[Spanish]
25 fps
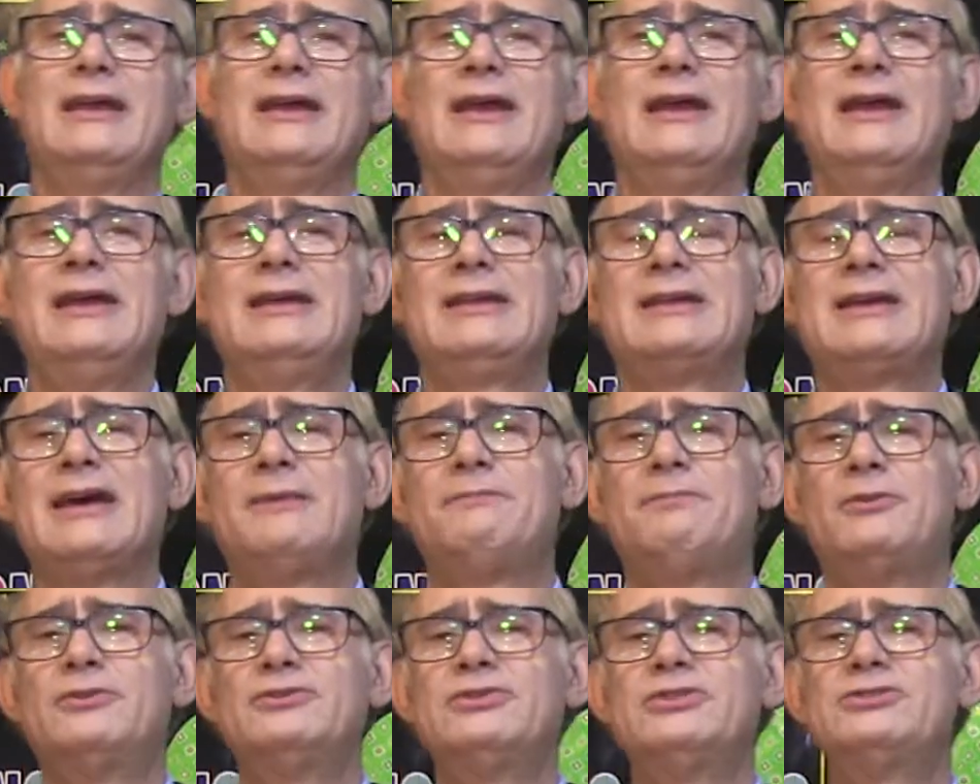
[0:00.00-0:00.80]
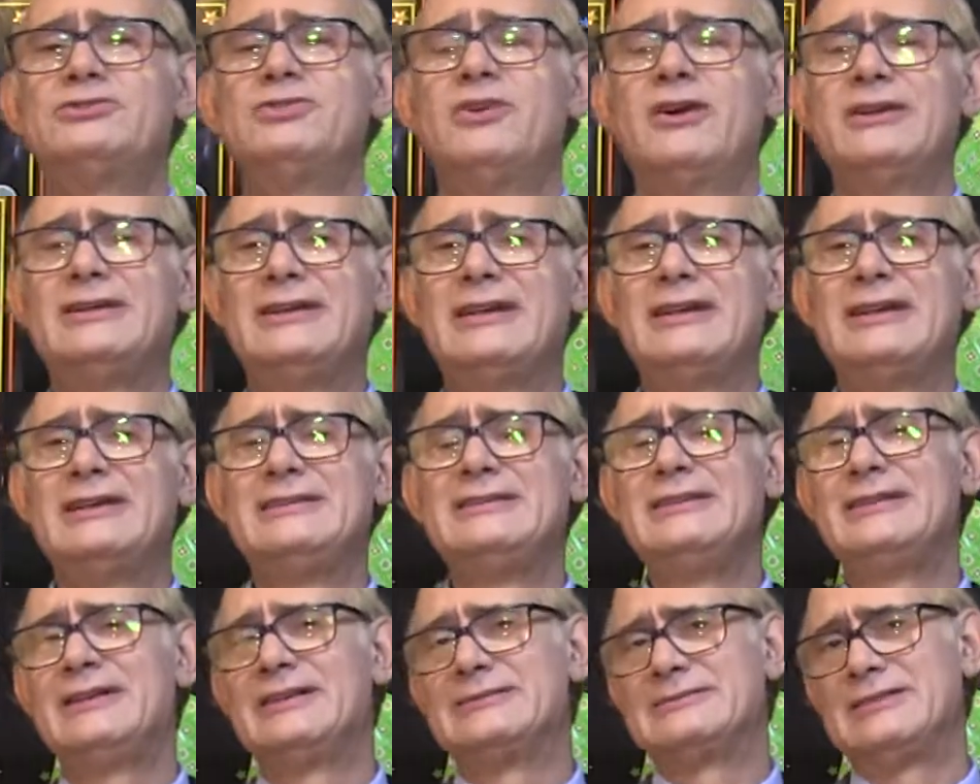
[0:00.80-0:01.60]
en qué posición
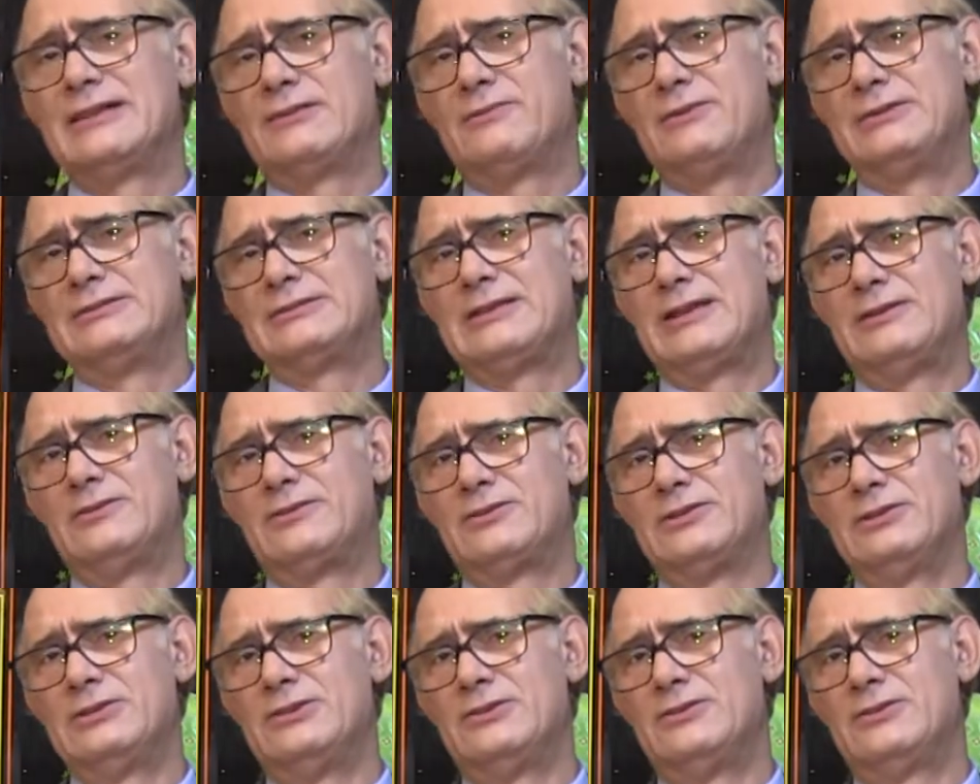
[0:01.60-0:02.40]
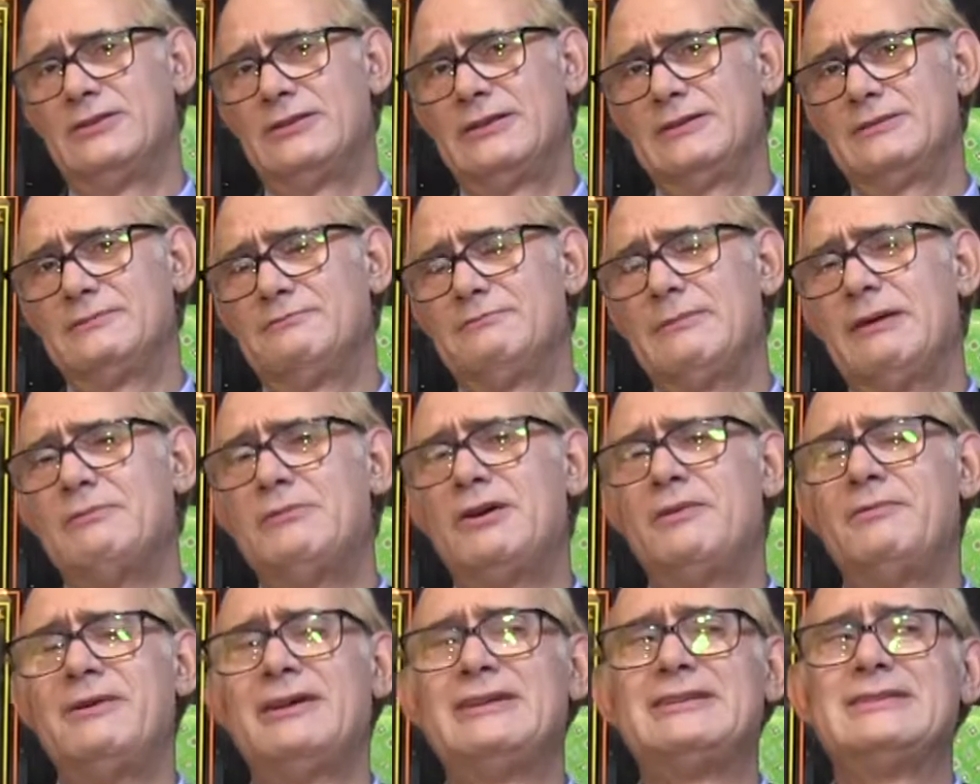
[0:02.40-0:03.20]
energética se cuentan los riñones.
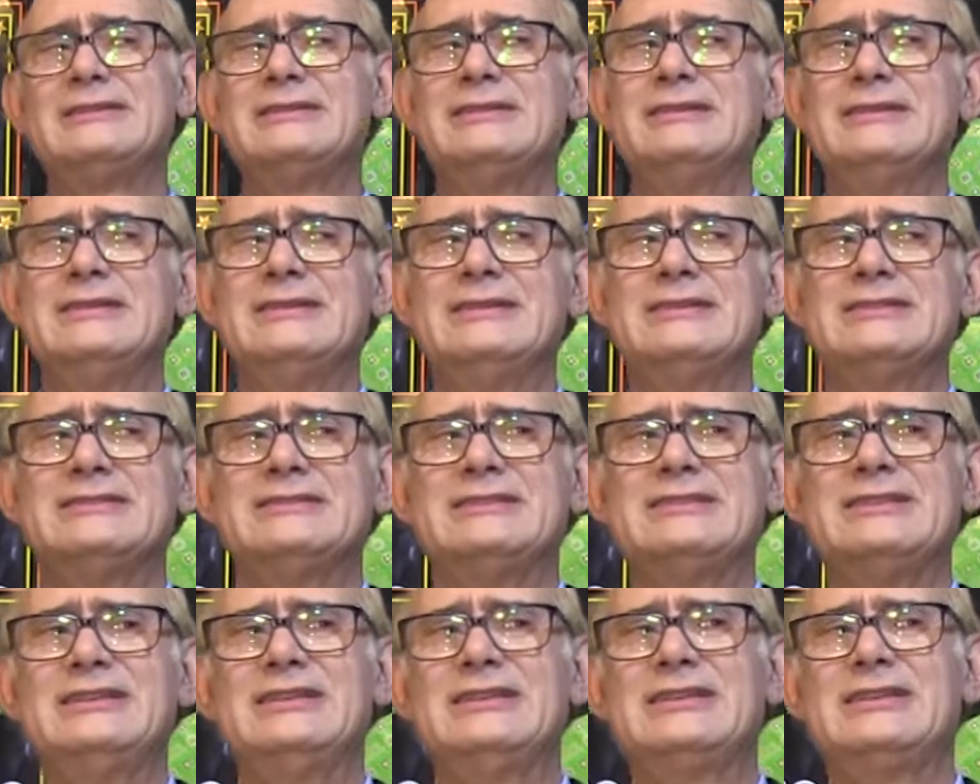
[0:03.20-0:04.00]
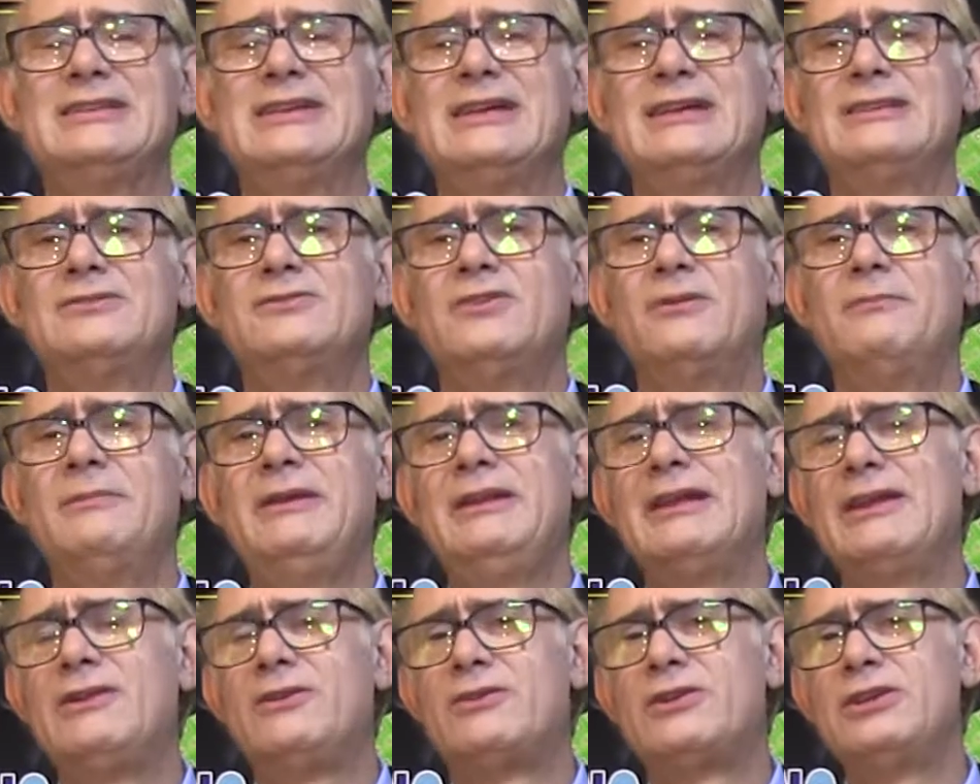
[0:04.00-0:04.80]
Vamos a ver si quien
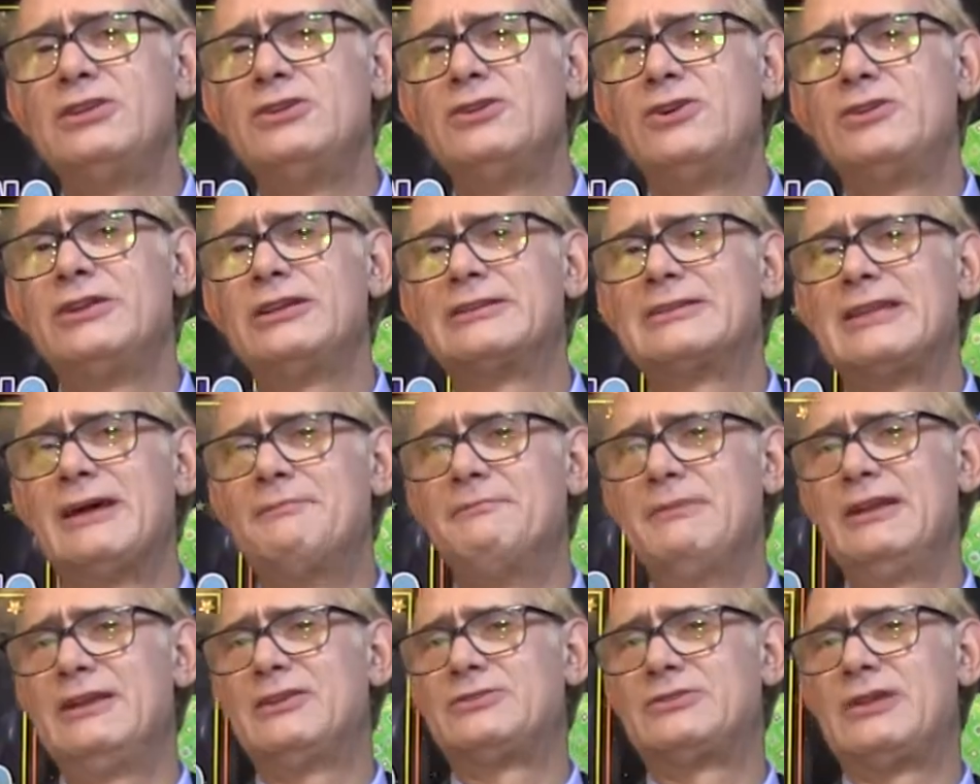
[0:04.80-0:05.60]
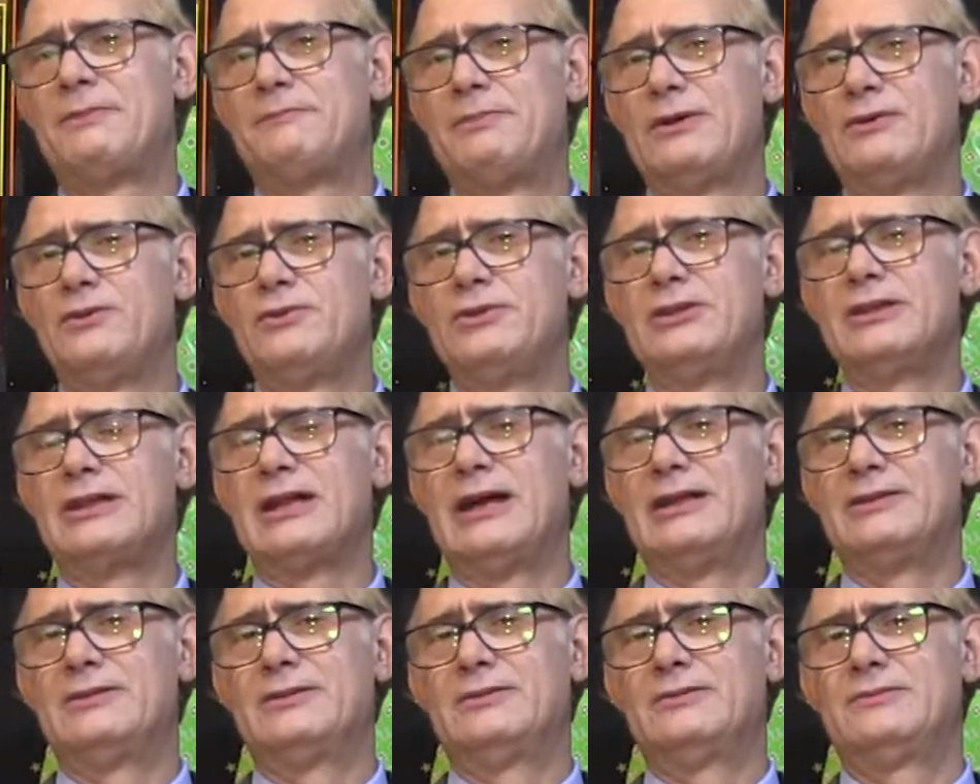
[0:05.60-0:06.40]
domina los riñones también lo está
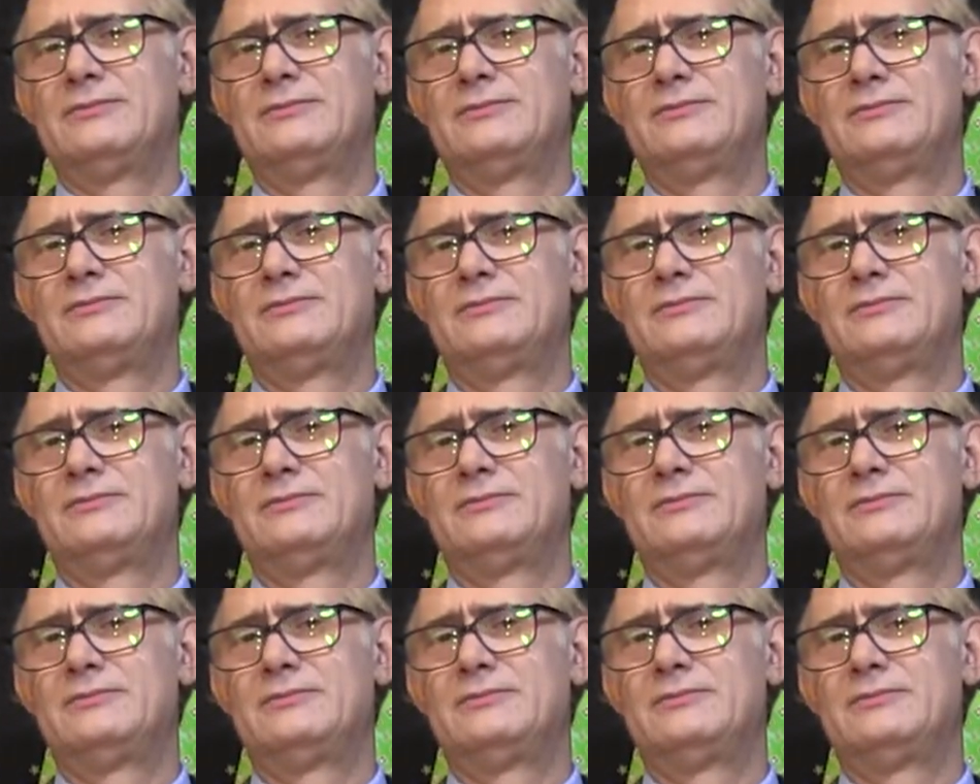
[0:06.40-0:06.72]
perjudicando.